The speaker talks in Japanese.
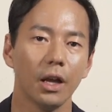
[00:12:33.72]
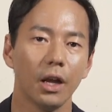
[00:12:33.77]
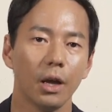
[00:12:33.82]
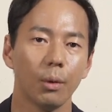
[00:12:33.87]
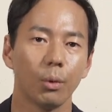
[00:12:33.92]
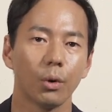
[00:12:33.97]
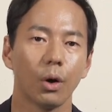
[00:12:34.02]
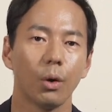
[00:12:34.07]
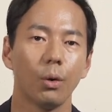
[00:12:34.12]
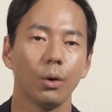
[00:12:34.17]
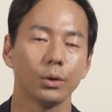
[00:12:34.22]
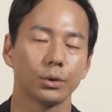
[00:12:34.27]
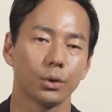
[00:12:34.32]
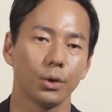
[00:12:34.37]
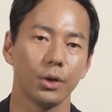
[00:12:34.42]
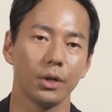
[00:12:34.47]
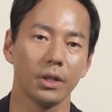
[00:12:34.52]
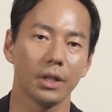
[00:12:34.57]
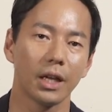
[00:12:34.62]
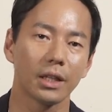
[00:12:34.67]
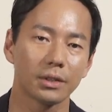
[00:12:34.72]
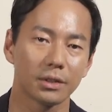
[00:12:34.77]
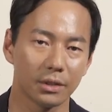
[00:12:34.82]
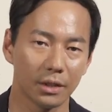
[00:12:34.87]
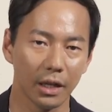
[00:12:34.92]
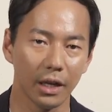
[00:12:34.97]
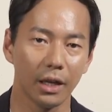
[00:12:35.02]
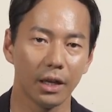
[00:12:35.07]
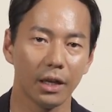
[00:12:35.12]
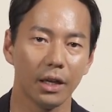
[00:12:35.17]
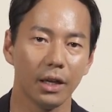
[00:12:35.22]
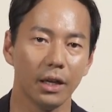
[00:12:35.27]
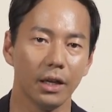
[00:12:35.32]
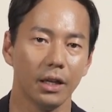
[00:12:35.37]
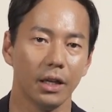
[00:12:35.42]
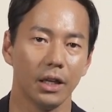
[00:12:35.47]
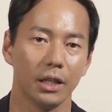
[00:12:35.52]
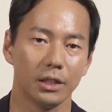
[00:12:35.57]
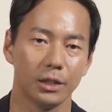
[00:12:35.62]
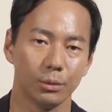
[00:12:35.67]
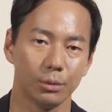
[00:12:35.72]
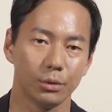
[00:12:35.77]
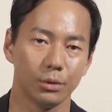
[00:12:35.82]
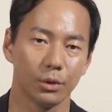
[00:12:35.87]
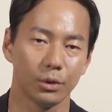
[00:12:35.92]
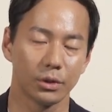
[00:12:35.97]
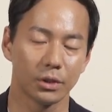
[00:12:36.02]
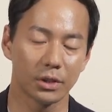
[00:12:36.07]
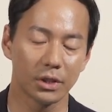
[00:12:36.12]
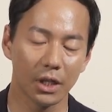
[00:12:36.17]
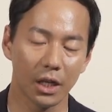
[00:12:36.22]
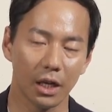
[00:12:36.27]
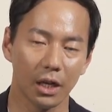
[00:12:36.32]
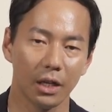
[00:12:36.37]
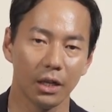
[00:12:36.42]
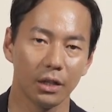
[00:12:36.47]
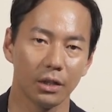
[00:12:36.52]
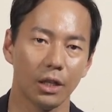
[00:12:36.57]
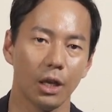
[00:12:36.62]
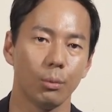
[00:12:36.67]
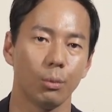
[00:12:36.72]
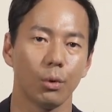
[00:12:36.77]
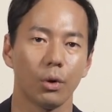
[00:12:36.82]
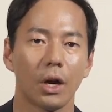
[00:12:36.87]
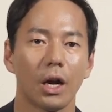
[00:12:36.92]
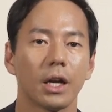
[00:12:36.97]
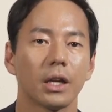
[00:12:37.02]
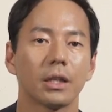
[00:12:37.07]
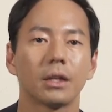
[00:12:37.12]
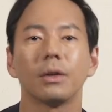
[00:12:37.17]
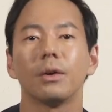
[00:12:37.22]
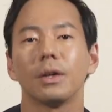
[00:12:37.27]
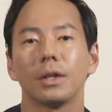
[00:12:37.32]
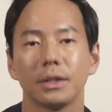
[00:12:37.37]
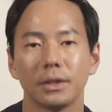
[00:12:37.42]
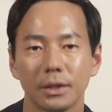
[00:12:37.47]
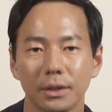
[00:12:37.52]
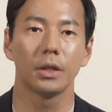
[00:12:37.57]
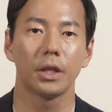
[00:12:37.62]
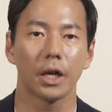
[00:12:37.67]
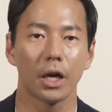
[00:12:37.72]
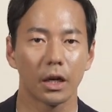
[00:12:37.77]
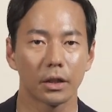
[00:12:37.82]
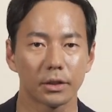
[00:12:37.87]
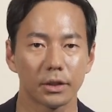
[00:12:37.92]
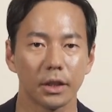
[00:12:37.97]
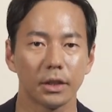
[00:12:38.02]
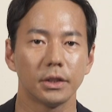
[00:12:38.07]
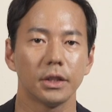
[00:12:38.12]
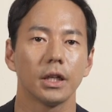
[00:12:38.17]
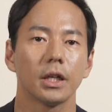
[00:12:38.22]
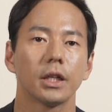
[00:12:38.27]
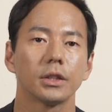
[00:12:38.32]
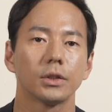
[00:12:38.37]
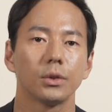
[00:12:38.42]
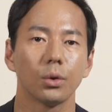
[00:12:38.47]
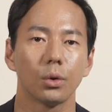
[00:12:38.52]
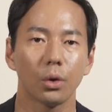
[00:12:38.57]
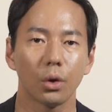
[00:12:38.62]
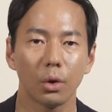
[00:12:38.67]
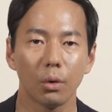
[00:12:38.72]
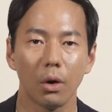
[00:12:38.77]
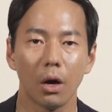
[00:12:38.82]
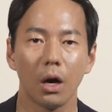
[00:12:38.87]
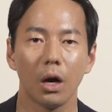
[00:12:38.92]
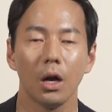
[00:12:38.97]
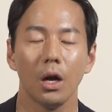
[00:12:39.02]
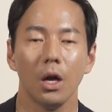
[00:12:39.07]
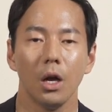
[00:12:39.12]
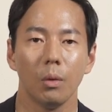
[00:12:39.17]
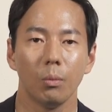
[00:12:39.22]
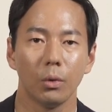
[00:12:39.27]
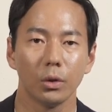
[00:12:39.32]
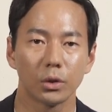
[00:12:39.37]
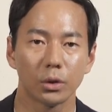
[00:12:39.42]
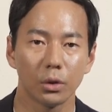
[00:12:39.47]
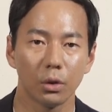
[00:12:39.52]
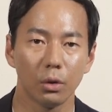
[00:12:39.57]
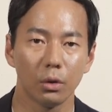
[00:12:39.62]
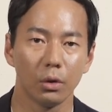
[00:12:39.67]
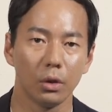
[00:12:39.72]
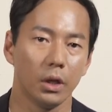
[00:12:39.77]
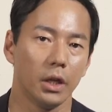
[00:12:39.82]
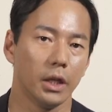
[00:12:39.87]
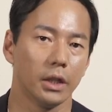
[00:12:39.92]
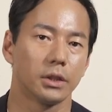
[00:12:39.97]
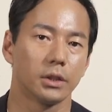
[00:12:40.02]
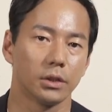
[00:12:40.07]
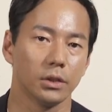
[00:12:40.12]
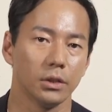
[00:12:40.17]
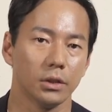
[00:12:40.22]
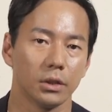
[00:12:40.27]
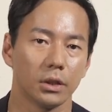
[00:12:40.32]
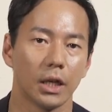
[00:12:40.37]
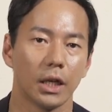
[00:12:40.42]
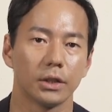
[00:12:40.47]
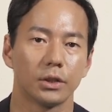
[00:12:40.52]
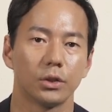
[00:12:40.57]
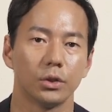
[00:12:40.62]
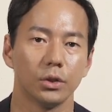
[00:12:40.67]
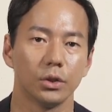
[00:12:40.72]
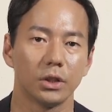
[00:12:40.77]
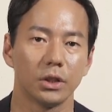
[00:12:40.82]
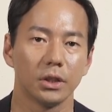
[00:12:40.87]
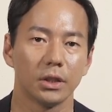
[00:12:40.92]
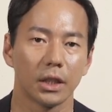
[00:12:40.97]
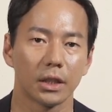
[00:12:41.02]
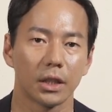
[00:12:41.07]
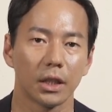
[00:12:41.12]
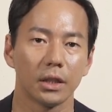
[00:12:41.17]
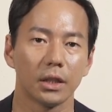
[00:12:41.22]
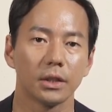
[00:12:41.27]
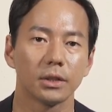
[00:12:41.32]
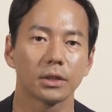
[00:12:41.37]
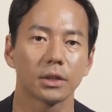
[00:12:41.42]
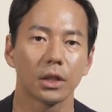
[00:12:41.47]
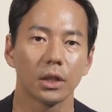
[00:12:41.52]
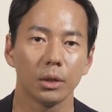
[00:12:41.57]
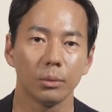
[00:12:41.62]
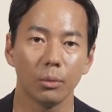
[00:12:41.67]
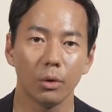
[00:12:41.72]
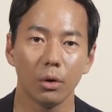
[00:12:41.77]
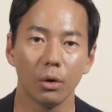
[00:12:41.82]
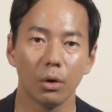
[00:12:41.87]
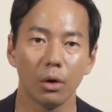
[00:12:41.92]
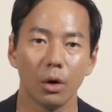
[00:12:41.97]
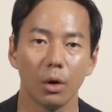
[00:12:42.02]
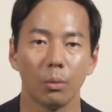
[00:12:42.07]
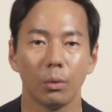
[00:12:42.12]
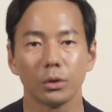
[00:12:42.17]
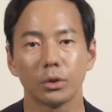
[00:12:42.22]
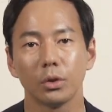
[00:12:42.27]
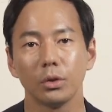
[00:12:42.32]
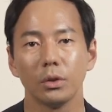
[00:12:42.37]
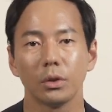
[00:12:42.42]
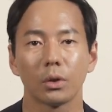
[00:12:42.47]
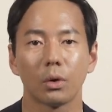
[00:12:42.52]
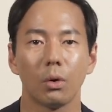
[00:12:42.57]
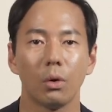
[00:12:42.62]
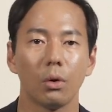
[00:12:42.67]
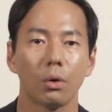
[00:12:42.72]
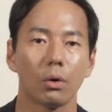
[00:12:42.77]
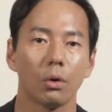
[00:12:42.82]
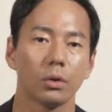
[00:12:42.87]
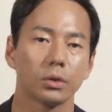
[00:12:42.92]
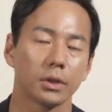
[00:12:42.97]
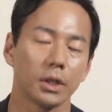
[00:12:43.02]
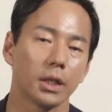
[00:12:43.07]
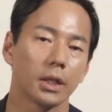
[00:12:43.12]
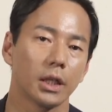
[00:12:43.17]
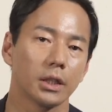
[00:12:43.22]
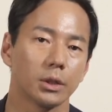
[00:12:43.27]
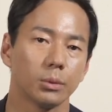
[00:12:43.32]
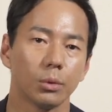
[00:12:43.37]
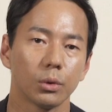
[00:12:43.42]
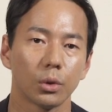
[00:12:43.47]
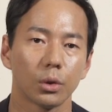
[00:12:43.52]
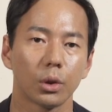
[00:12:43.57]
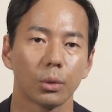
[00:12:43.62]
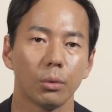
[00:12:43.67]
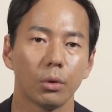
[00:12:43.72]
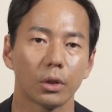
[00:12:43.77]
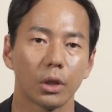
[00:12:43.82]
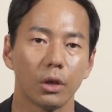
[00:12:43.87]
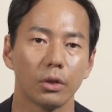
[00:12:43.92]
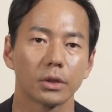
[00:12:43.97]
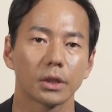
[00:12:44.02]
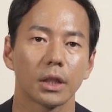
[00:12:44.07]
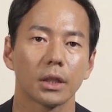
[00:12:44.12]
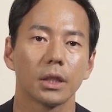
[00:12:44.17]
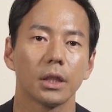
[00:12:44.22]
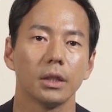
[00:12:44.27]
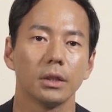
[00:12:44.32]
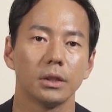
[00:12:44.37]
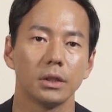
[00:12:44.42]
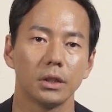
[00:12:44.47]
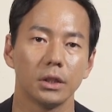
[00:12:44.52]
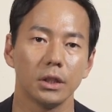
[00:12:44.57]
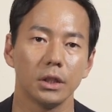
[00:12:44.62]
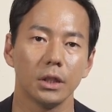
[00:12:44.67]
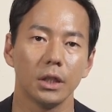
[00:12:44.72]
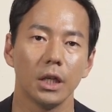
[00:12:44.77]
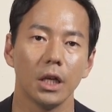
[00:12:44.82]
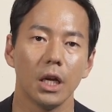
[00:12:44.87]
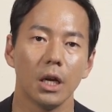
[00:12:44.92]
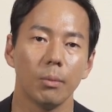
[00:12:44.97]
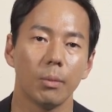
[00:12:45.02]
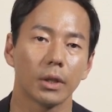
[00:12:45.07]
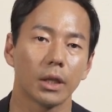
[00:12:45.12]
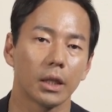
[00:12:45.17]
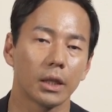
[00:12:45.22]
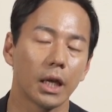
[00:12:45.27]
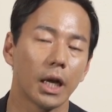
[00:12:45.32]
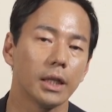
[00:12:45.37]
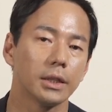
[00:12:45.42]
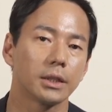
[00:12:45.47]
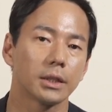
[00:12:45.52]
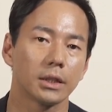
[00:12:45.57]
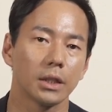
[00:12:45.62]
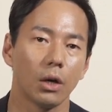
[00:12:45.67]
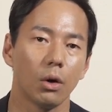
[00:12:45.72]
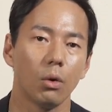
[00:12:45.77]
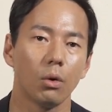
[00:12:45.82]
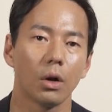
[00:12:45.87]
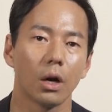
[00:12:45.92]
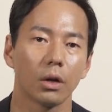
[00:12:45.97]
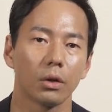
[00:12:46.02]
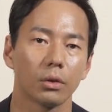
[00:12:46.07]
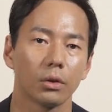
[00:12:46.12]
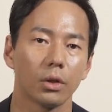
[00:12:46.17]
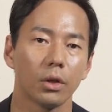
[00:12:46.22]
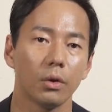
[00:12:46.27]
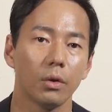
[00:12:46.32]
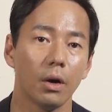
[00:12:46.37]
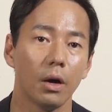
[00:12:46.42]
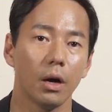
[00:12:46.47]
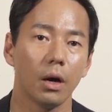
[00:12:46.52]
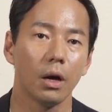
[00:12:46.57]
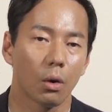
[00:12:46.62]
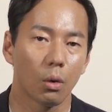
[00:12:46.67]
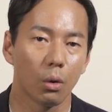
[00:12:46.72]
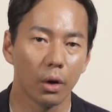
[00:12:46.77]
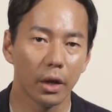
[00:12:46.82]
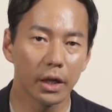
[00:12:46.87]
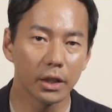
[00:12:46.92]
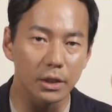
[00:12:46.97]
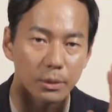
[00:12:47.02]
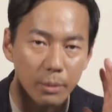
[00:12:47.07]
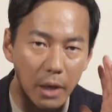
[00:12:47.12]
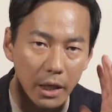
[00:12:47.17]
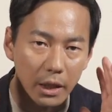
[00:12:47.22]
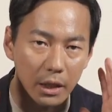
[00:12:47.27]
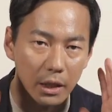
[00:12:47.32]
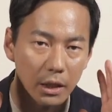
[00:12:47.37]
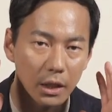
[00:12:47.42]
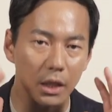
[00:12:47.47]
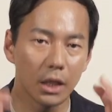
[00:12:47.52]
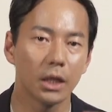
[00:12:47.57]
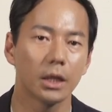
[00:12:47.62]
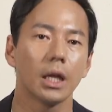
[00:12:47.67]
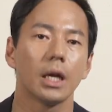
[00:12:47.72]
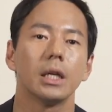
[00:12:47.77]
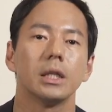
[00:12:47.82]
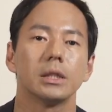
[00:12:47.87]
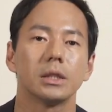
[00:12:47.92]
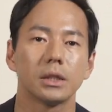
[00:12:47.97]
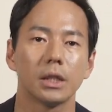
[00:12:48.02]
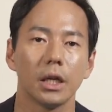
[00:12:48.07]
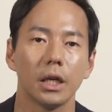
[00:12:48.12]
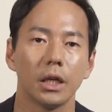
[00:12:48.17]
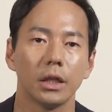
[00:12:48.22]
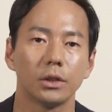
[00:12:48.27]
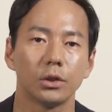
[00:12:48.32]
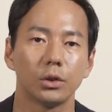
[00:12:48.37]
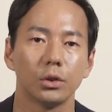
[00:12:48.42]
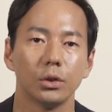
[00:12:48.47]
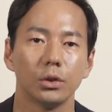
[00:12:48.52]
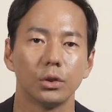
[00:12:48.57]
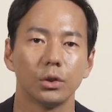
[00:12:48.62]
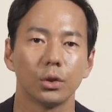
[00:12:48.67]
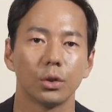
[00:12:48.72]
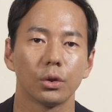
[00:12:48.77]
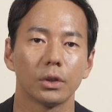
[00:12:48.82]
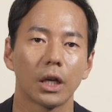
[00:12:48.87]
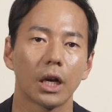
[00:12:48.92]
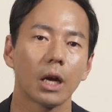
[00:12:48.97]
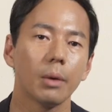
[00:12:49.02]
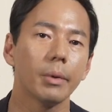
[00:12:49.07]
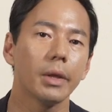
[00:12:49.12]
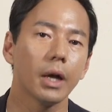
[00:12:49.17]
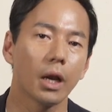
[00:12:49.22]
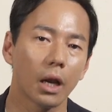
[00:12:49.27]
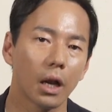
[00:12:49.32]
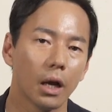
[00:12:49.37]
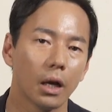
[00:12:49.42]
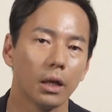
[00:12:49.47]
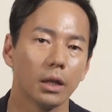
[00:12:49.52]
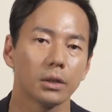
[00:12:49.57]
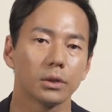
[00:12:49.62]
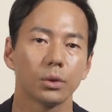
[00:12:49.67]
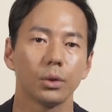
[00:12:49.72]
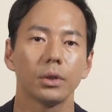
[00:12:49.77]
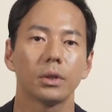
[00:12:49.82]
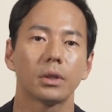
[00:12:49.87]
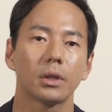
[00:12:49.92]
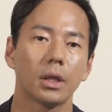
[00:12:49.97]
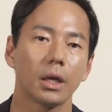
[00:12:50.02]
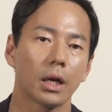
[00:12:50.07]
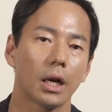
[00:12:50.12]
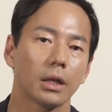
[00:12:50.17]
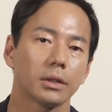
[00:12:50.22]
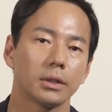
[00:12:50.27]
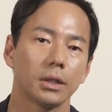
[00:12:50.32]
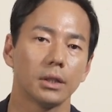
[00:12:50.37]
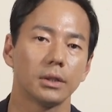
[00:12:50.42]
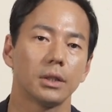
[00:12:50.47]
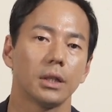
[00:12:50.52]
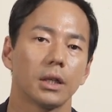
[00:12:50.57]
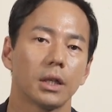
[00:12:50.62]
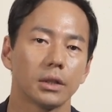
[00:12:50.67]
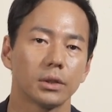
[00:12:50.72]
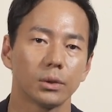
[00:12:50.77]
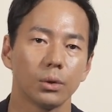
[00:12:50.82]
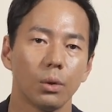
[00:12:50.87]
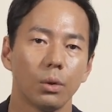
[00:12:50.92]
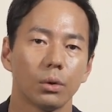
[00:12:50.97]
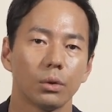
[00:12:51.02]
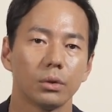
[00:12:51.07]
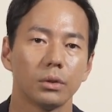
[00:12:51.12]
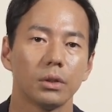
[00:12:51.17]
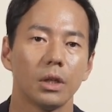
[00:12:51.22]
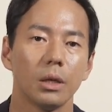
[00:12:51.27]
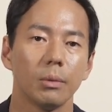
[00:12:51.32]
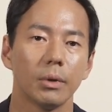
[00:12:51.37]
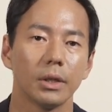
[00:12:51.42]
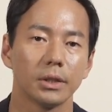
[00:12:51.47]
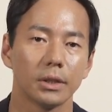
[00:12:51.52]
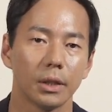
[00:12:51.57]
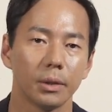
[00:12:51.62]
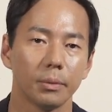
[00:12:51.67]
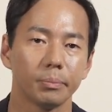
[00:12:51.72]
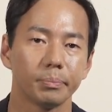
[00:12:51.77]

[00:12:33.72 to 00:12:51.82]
え僕は放送員になって、え自分の好きなテープをかけてたわけですで学生生活の頃はもちろんレースが中心だったんですけどももちろん高校生活もとても楽しかったですしまた大好きな音楽っていうのはこうレース前に聴いたりして集中を高めながらそういった学生生活を送っていまし